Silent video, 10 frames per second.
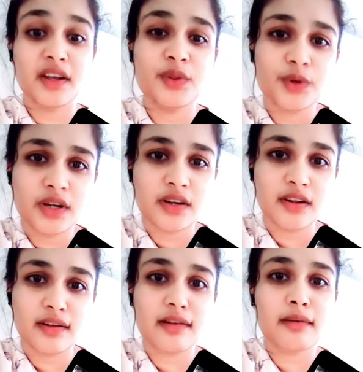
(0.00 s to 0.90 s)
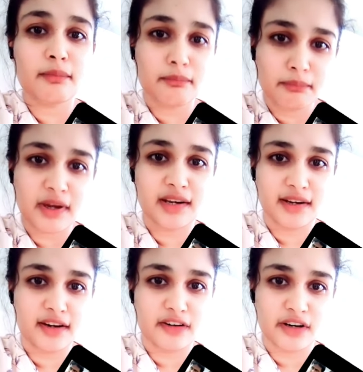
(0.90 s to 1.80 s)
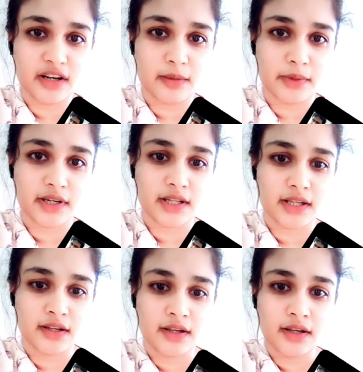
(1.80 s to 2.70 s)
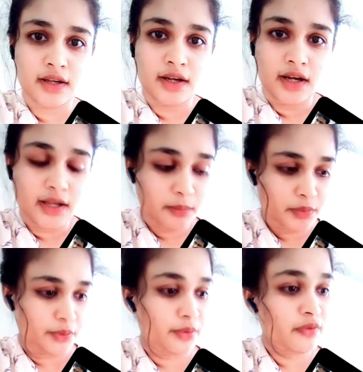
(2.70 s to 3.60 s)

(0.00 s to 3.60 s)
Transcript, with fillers: ఎందుకని మన ఇండియా వాడు కాబట్టి ఇప్పుడు